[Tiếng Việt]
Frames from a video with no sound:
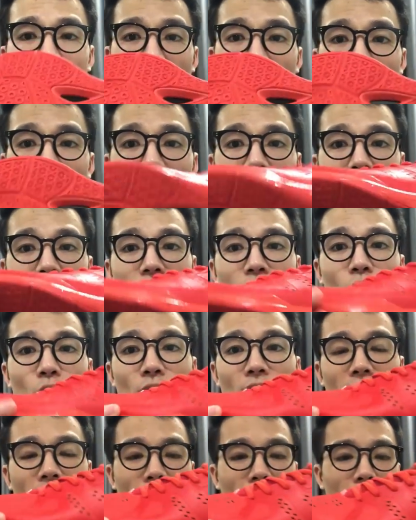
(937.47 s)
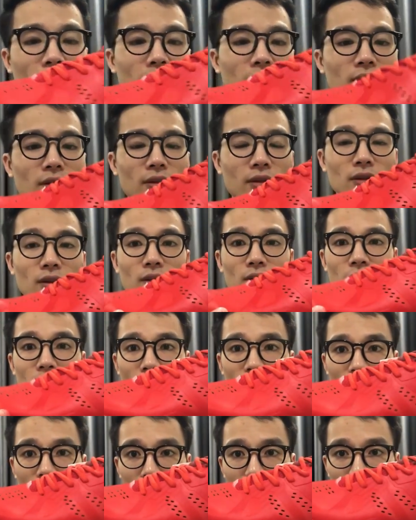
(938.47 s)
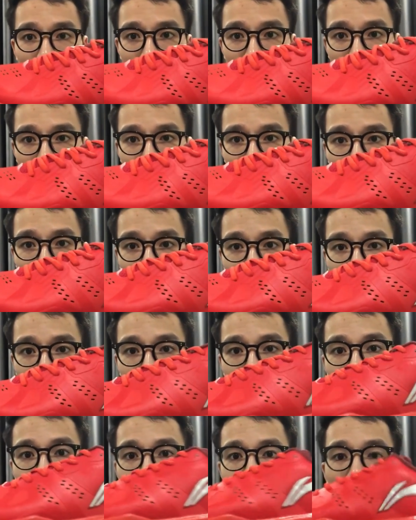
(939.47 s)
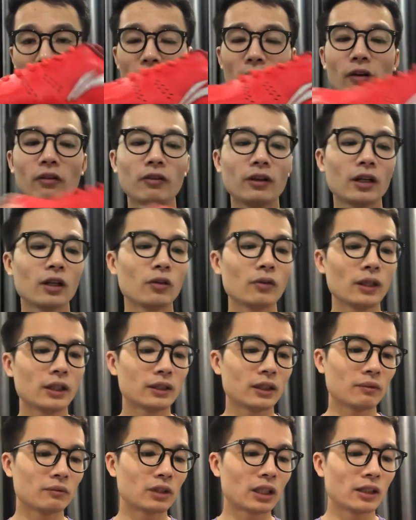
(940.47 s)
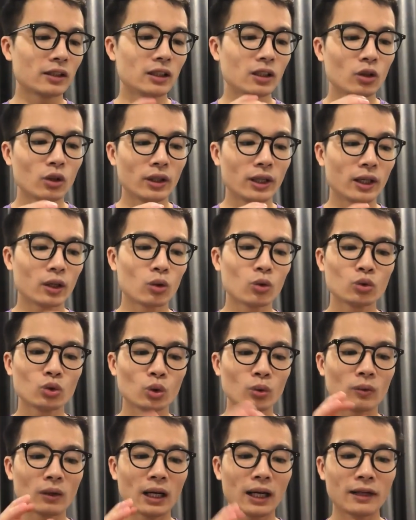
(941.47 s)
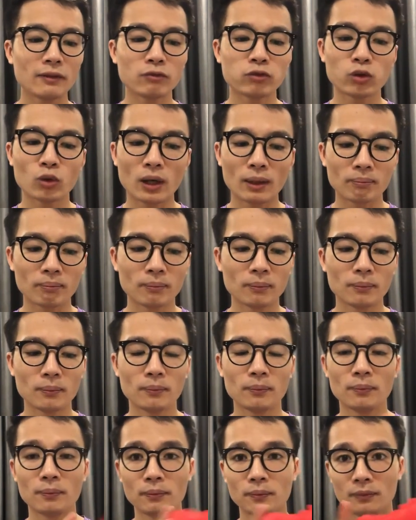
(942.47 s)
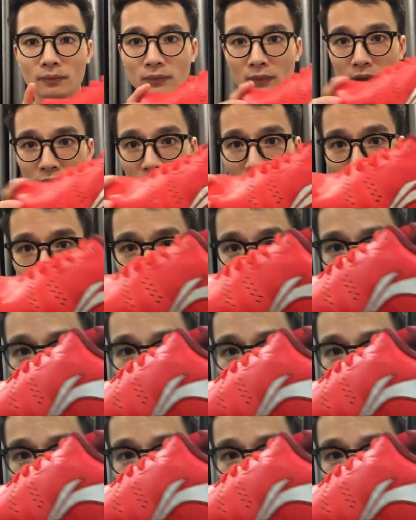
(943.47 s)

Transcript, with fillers: chiều để giữ ổn định ấy. Đấy. tiếp theo về công nghệ giảm chấn thì đôi này cũng dùng live form đây